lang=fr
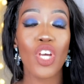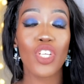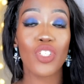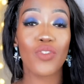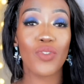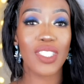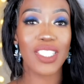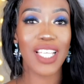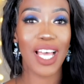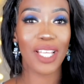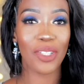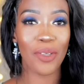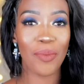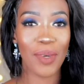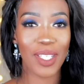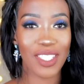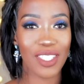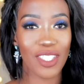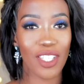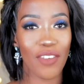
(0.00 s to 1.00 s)
Je vous dis à
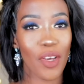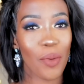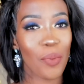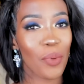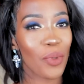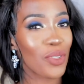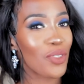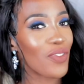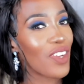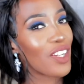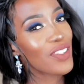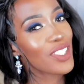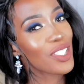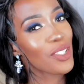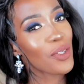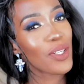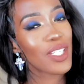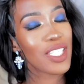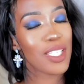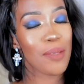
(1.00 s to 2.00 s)
demain 19h pour une nouvelle
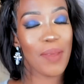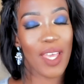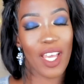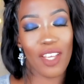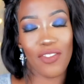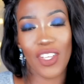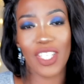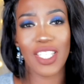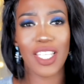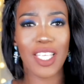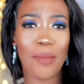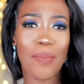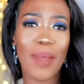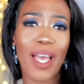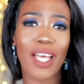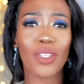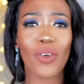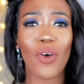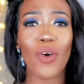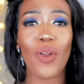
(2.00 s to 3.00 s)
vidéo hyper fun et
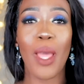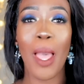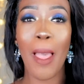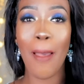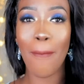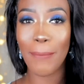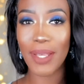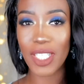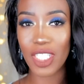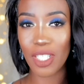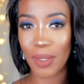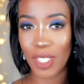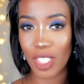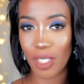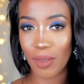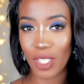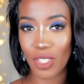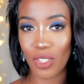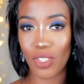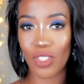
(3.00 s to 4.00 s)
hyper drôle. Bisous,
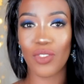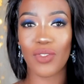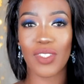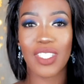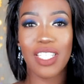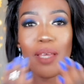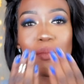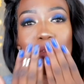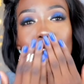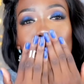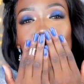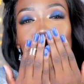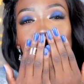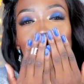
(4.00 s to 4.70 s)
bisous, bisous, je vous aime.